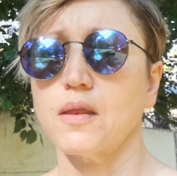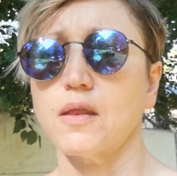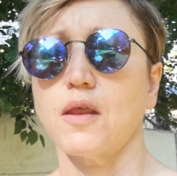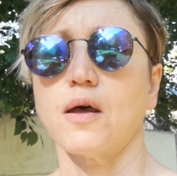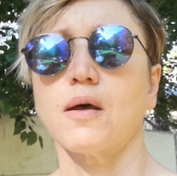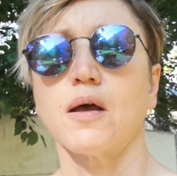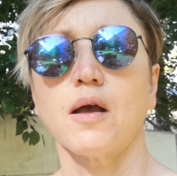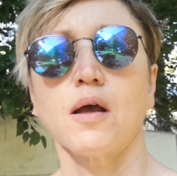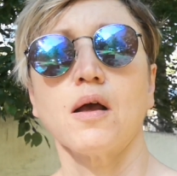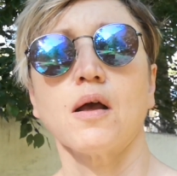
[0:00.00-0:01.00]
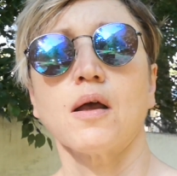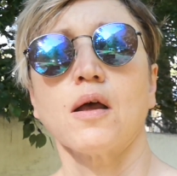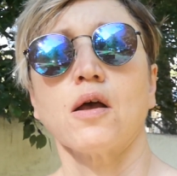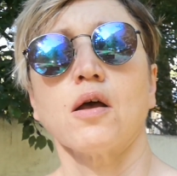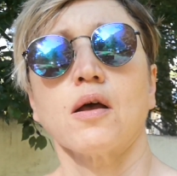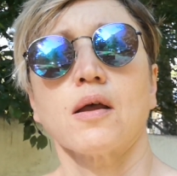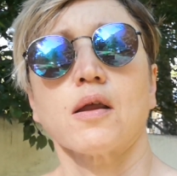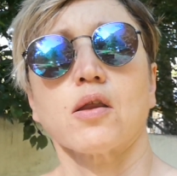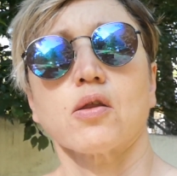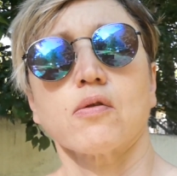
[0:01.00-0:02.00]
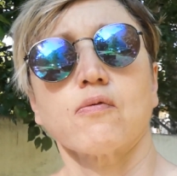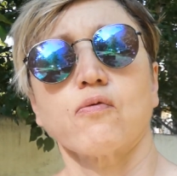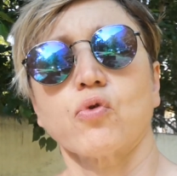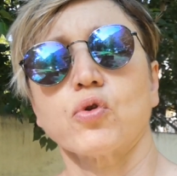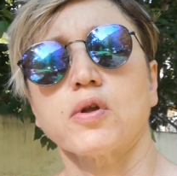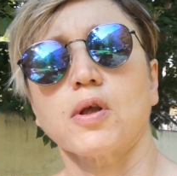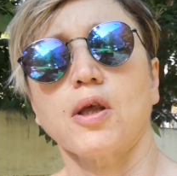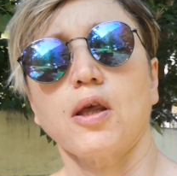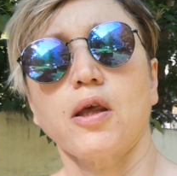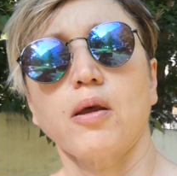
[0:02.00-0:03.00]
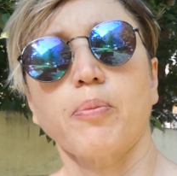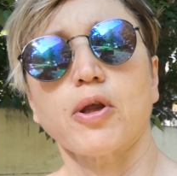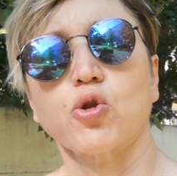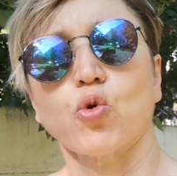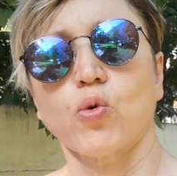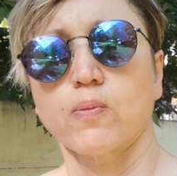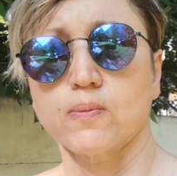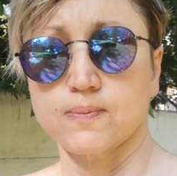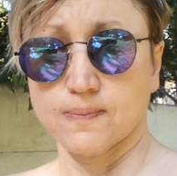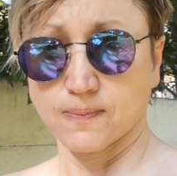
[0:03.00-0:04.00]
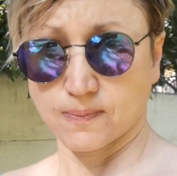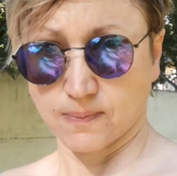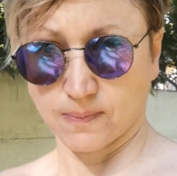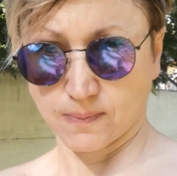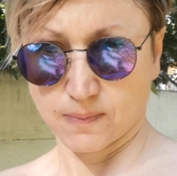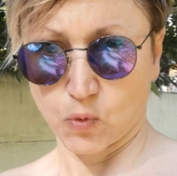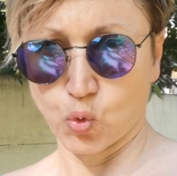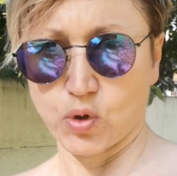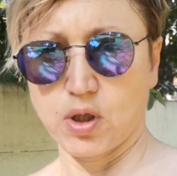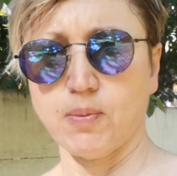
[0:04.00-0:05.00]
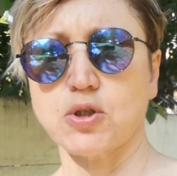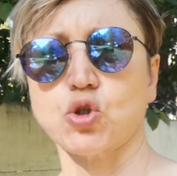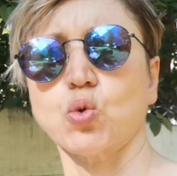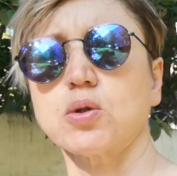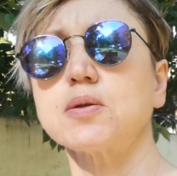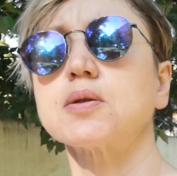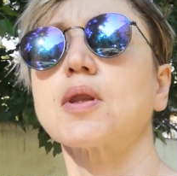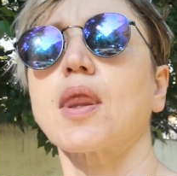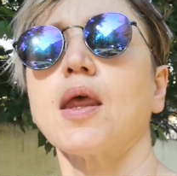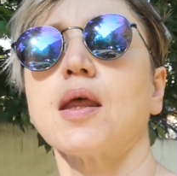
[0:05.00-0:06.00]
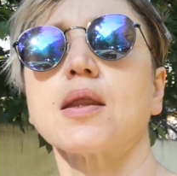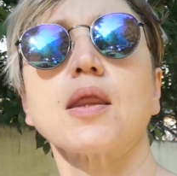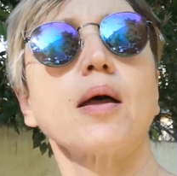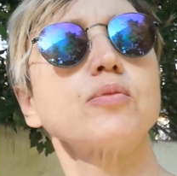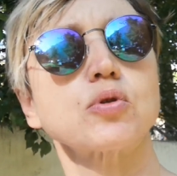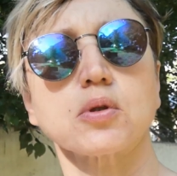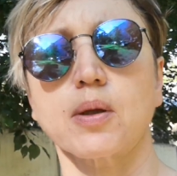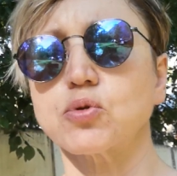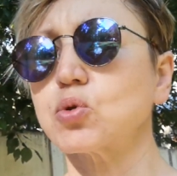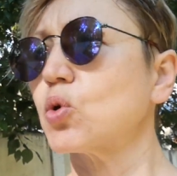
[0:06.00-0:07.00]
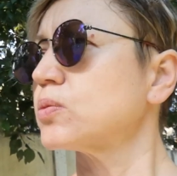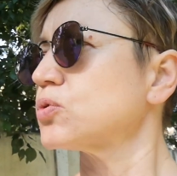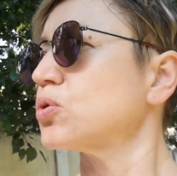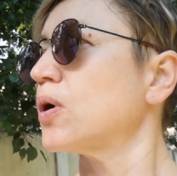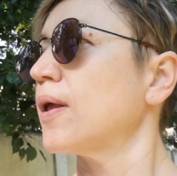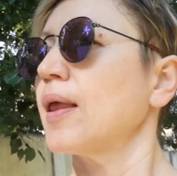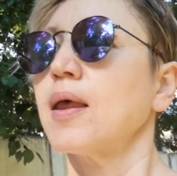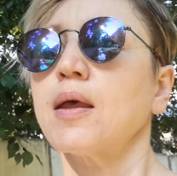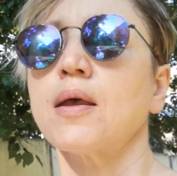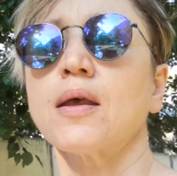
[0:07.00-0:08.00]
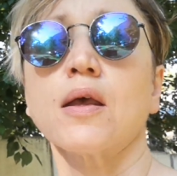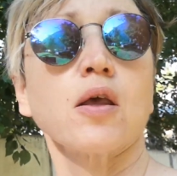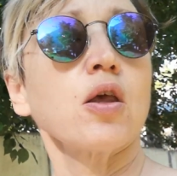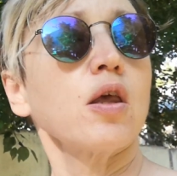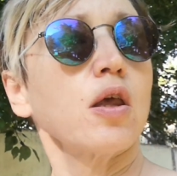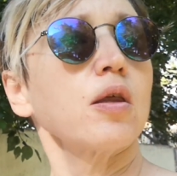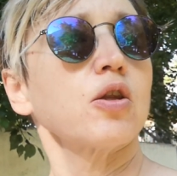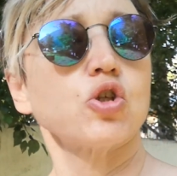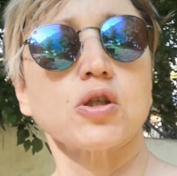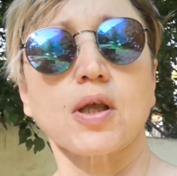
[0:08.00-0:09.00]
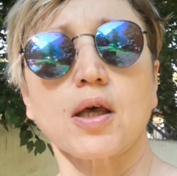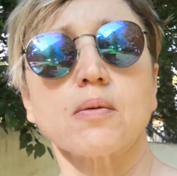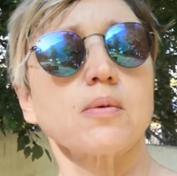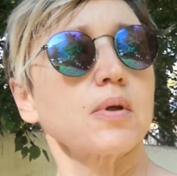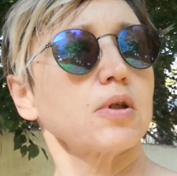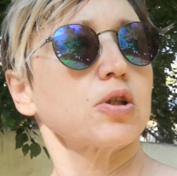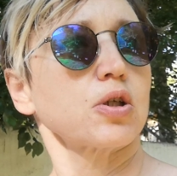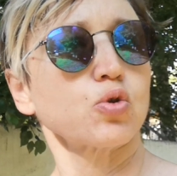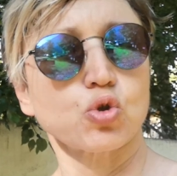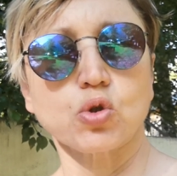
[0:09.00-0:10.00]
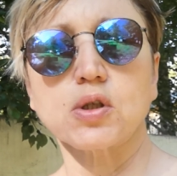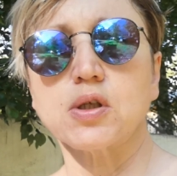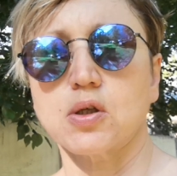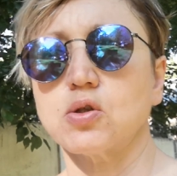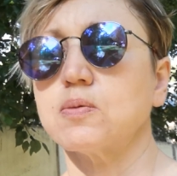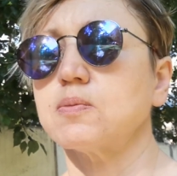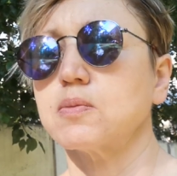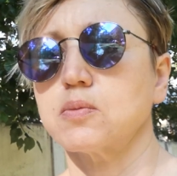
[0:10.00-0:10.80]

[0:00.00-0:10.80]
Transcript: Да. Вот. И потом реанимационную дамскую, дамскую комнату. И начинаем э, сразу что-то делать.